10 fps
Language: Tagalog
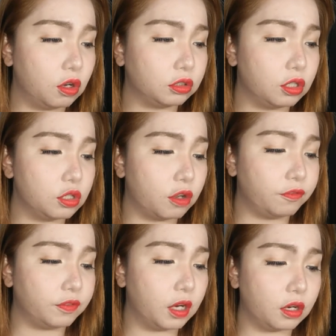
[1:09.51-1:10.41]
cotton
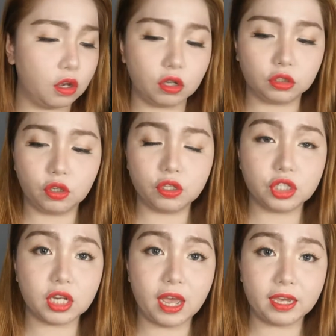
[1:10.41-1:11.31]
soft care cotton,
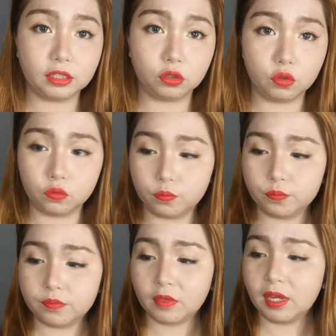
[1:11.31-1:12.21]
tsaka itong
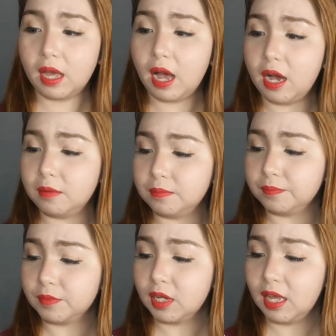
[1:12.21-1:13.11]
um,